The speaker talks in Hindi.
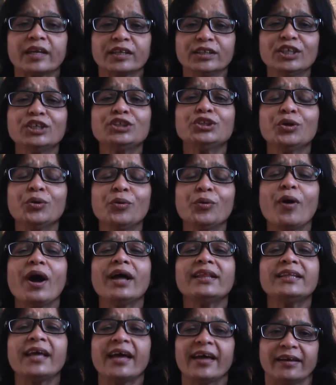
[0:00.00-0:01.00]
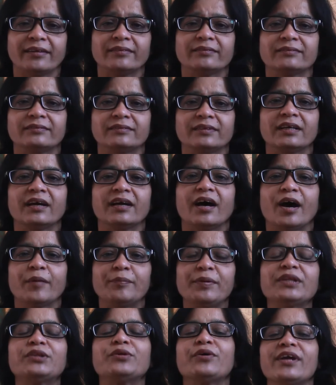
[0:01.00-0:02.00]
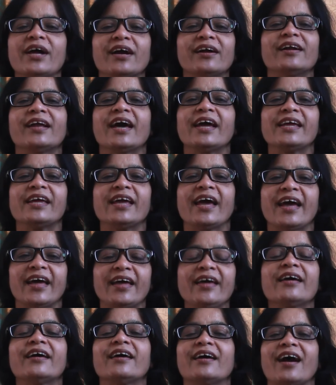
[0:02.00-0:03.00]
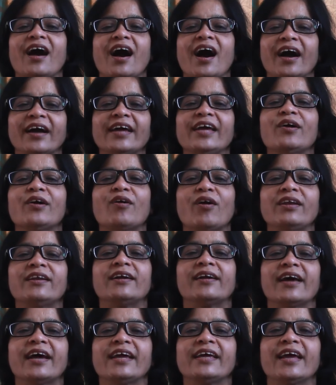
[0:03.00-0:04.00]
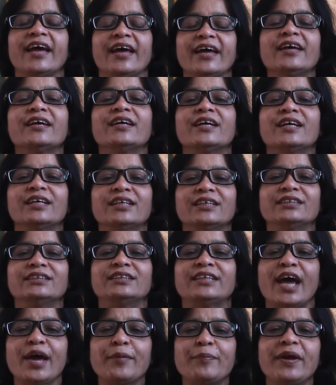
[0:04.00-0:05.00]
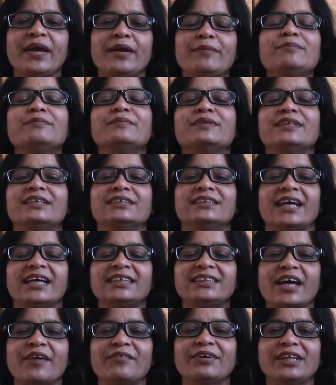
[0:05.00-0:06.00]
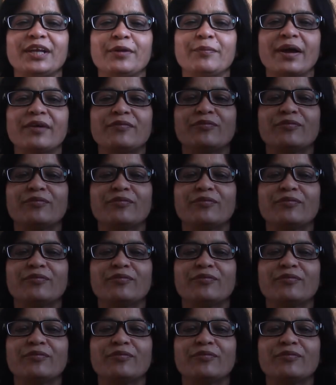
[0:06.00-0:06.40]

ये शुरुआत है अभी तो ये अंगड़ाई है आगे और लड़ाई है जय भीम जय सावित्री बाई